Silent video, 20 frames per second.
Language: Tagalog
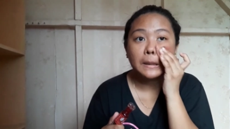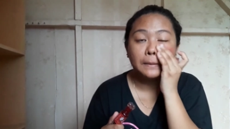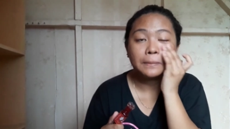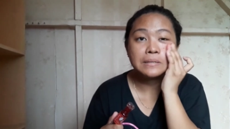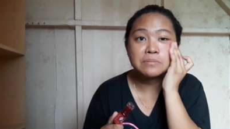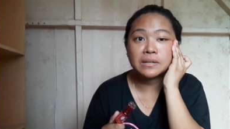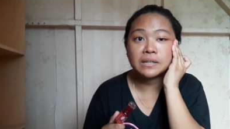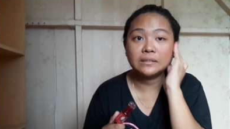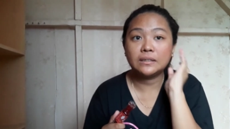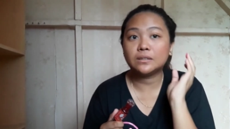
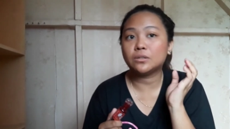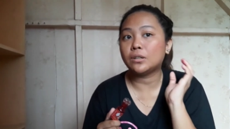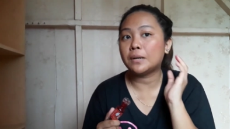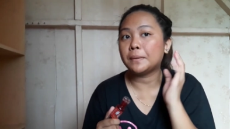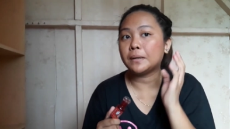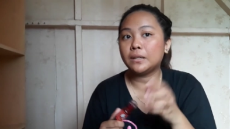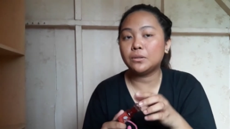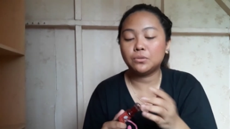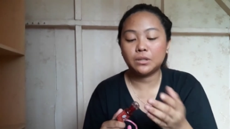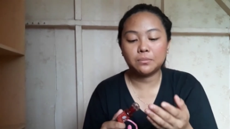Mas maganda to
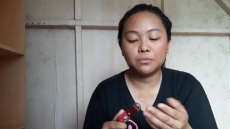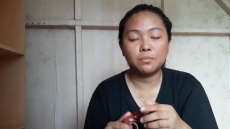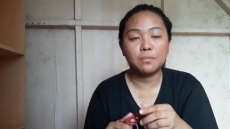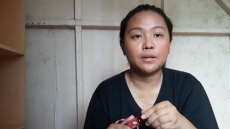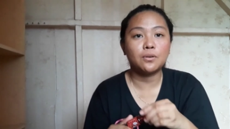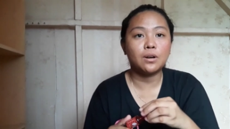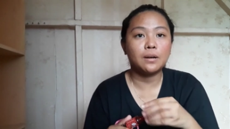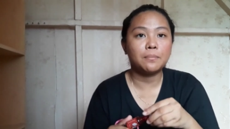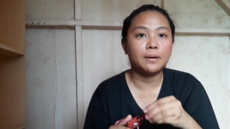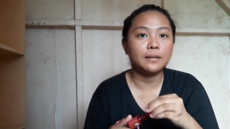kapag inuna mo
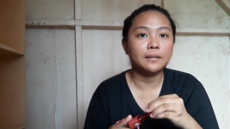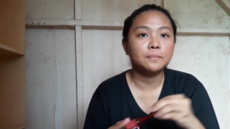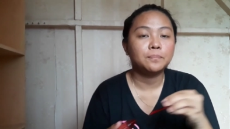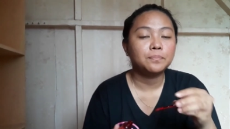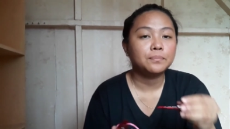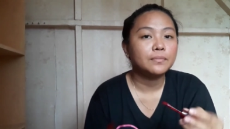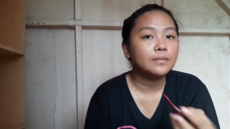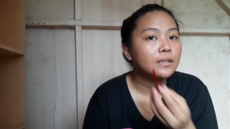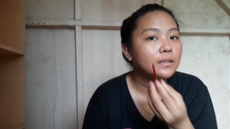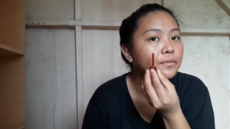bago ka mag
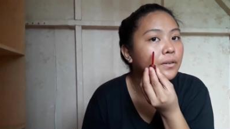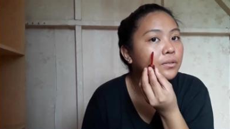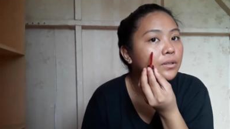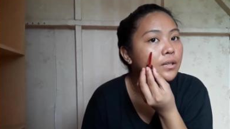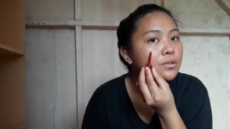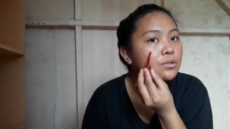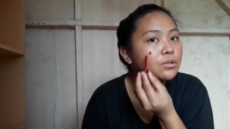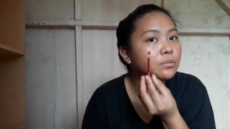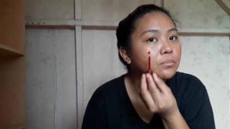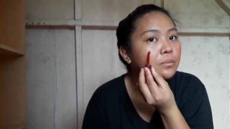
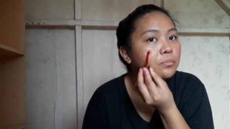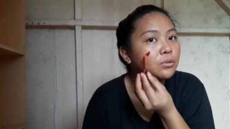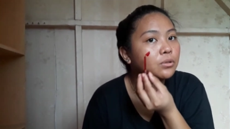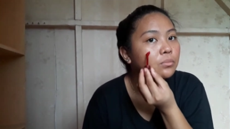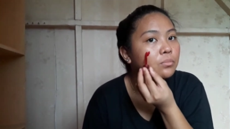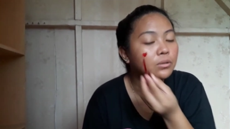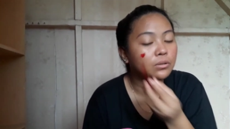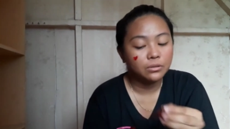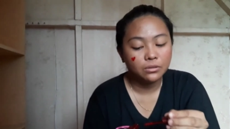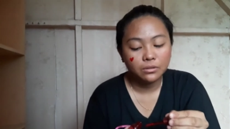foundation or
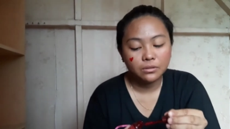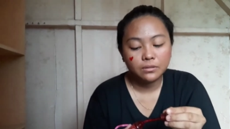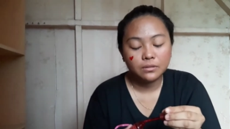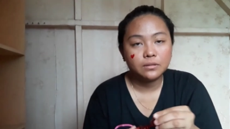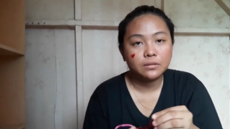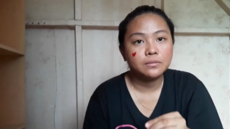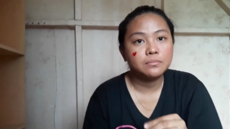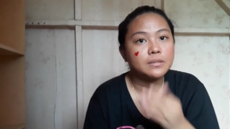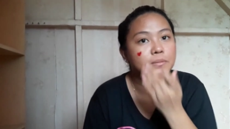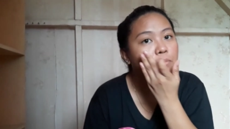magpulbo.
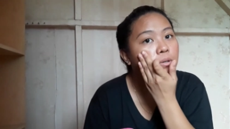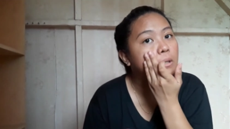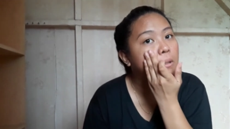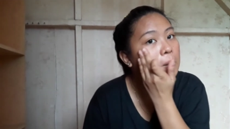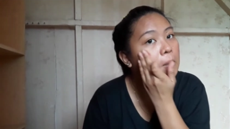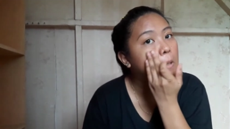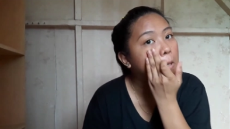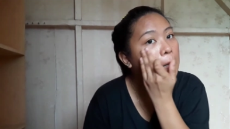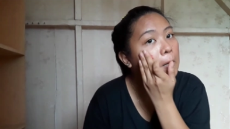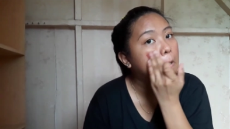Mas
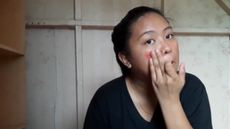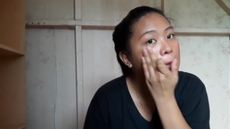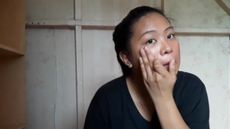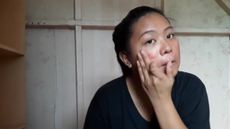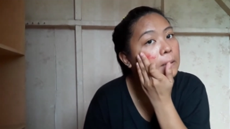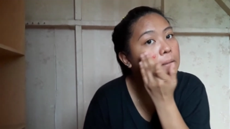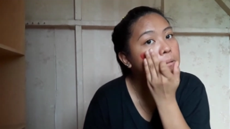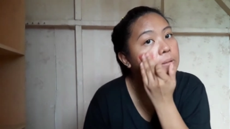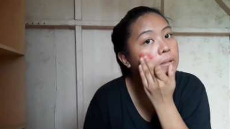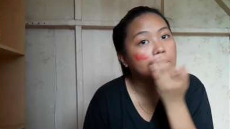mukhang
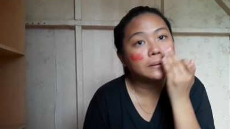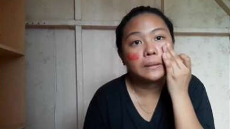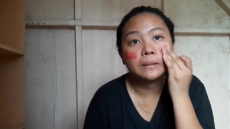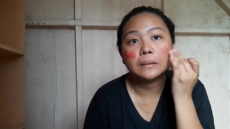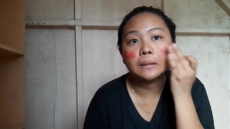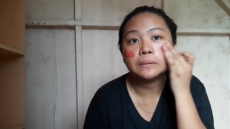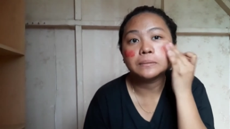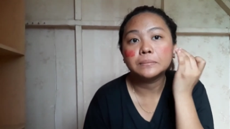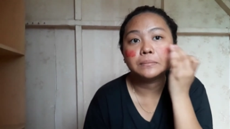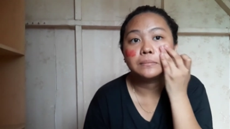natural
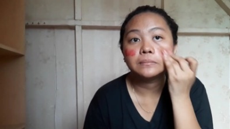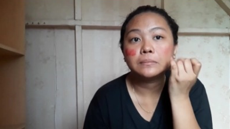tingnan.